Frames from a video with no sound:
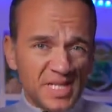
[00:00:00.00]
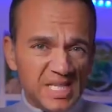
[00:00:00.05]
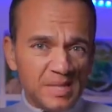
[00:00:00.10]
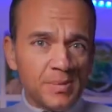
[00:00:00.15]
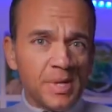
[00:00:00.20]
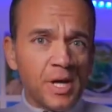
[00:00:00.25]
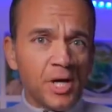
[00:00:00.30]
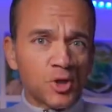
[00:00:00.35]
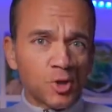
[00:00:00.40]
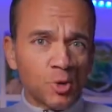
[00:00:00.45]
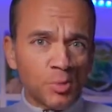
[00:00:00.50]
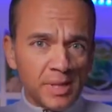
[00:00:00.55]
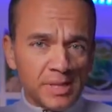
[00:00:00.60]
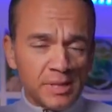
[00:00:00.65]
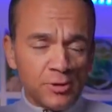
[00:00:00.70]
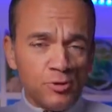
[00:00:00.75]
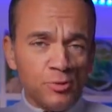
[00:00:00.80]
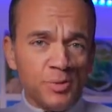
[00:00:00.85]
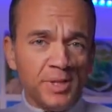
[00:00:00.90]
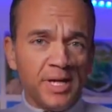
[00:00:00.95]
des images en
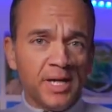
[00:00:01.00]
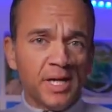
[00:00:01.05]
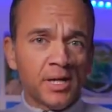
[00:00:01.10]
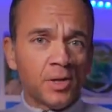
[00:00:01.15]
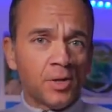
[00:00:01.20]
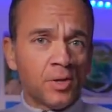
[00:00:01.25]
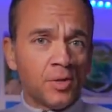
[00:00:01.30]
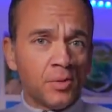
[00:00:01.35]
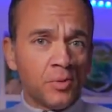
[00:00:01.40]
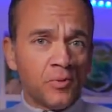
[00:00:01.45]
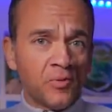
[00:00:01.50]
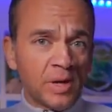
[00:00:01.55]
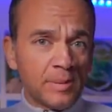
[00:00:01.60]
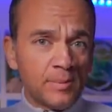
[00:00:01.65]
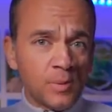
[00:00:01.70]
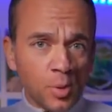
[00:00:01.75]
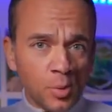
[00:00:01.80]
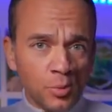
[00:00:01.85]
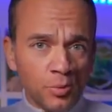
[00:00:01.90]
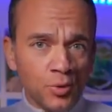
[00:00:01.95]
basse lumière, euh,
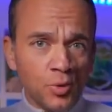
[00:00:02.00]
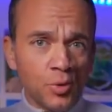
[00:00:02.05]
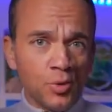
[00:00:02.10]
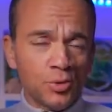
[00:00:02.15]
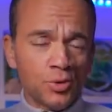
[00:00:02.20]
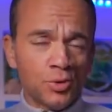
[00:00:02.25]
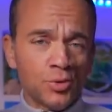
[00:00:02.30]
vraiment mieux